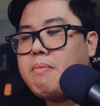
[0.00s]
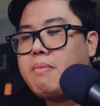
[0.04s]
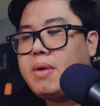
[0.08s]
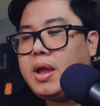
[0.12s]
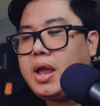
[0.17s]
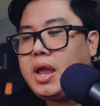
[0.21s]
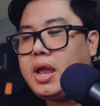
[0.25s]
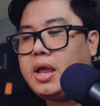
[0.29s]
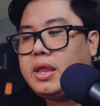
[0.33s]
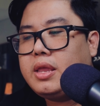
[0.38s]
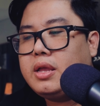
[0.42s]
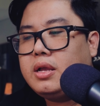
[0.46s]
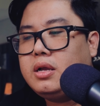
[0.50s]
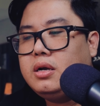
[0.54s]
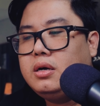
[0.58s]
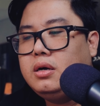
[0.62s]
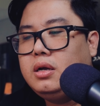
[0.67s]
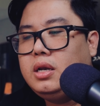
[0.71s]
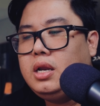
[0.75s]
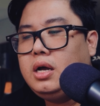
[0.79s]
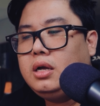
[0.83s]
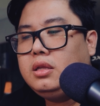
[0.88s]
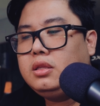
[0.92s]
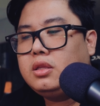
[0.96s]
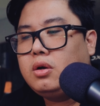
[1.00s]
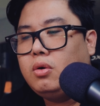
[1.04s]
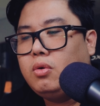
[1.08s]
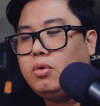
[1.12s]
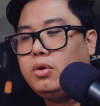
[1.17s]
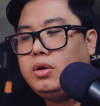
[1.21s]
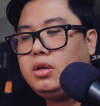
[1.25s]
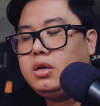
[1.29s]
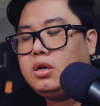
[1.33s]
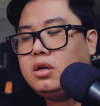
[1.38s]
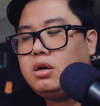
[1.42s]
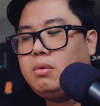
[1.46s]
mẹ, những người lớn
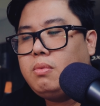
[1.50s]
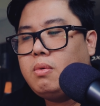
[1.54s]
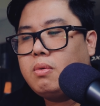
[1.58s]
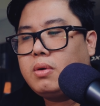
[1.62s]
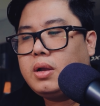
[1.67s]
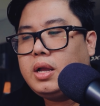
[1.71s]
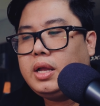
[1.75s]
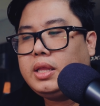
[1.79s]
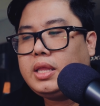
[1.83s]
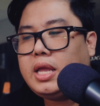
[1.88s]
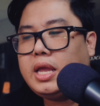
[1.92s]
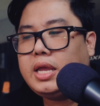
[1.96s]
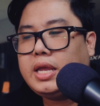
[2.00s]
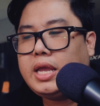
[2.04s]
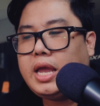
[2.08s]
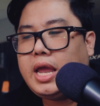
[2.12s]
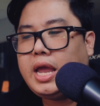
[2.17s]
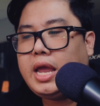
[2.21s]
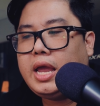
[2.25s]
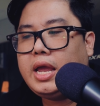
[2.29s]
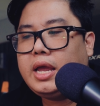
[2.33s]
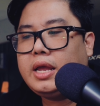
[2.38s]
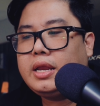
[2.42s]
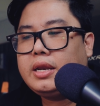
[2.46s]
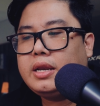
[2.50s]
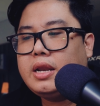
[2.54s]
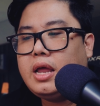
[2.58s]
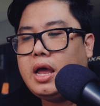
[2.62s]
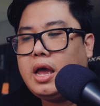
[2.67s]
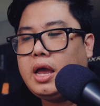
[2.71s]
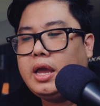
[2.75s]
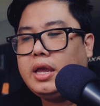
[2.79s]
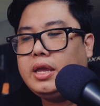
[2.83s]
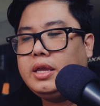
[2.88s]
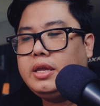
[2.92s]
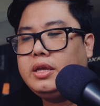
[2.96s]
tuổi, có một cái tai nghe
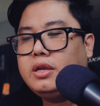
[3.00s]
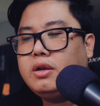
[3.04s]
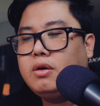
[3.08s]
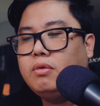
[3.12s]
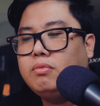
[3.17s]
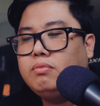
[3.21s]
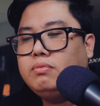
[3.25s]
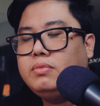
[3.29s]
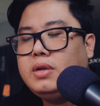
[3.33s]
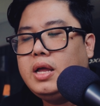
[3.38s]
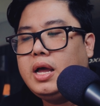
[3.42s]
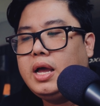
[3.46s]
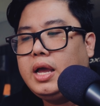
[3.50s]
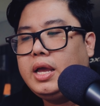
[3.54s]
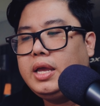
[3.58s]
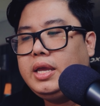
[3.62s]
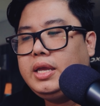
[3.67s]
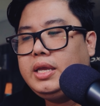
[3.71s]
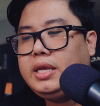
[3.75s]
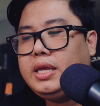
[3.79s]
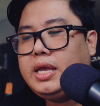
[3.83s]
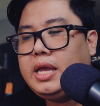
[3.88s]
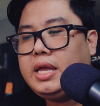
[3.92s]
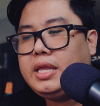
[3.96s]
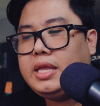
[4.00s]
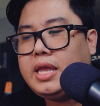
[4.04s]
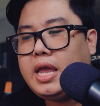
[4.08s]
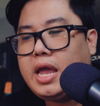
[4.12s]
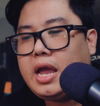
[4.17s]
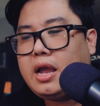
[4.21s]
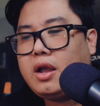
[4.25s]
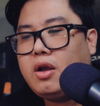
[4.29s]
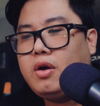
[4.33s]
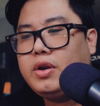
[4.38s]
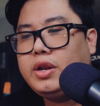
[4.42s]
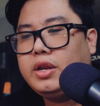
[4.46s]
để cũng để nghe
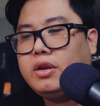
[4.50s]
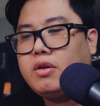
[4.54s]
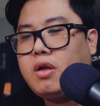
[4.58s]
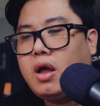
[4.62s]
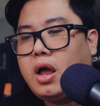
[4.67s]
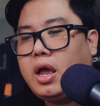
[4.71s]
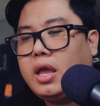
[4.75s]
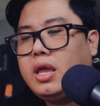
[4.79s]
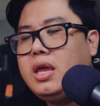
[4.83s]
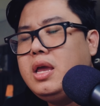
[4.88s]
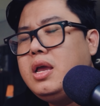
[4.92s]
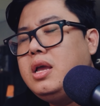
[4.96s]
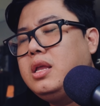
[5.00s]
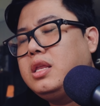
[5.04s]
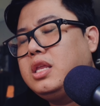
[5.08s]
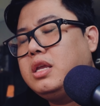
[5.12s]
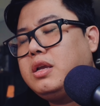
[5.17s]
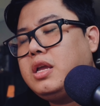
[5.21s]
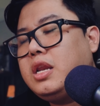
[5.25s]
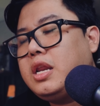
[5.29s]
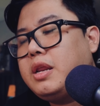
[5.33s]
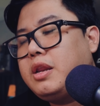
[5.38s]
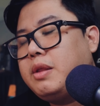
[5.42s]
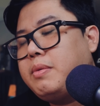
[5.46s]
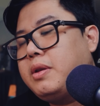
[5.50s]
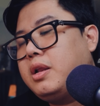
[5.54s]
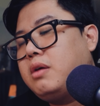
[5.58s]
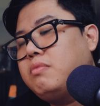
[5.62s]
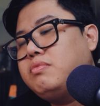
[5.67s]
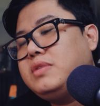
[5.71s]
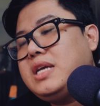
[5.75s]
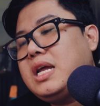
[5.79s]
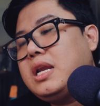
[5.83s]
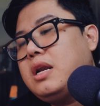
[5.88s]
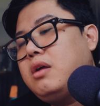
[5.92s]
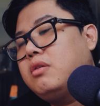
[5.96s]
nhạc rồi điện thoại. Cái này thì mình
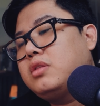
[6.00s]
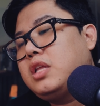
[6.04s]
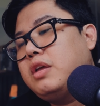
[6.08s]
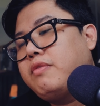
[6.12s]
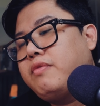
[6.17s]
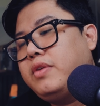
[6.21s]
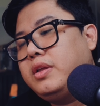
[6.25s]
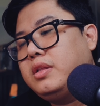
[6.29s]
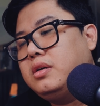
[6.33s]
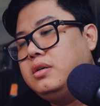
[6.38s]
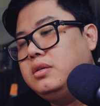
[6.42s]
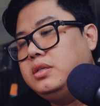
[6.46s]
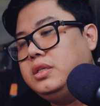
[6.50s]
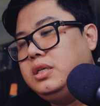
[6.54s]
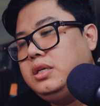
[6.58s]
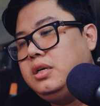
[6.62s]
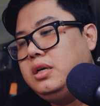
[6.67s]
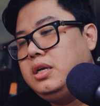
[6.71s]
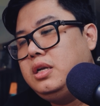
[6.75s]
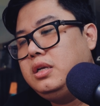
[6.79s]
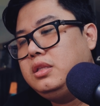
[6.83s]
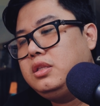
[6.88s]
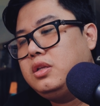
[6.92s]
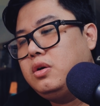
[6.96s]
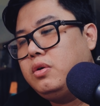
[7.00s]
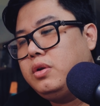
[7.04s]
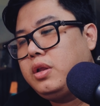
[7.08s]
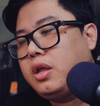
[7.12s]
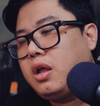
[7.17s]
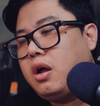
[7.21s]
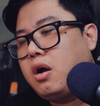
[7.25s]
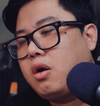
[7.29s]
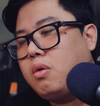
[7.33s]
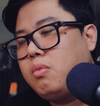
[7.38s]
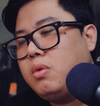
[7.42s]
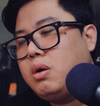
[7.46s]
không chắc đâu, tại vì thường những người lớn tuổi thì
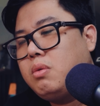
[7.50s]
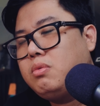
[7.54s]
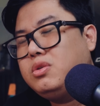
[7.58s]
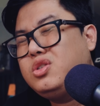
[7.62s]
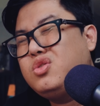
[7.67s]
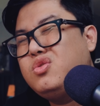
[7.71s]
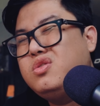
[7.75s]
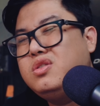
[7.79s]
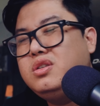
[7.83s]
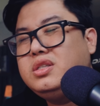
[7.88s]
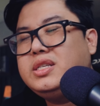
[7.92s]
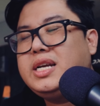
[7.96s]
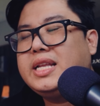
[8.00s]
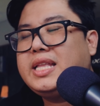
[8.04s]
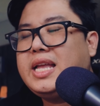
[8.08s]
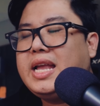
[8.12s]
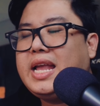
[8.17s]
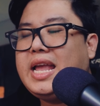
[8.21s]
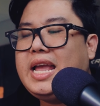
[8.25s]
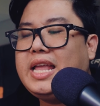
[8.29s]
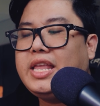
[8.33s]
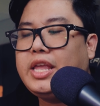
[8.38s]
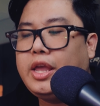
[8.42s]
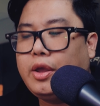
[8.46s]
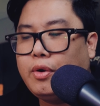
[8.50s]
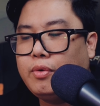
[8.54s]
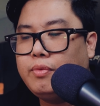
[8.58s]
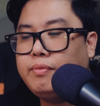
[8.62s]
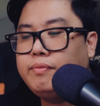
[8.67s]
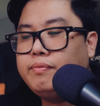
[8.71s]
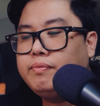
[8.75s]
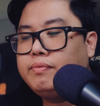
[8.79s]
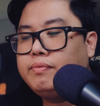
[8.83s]
họ cũng không có xu hướng xài tai nghe nhiều.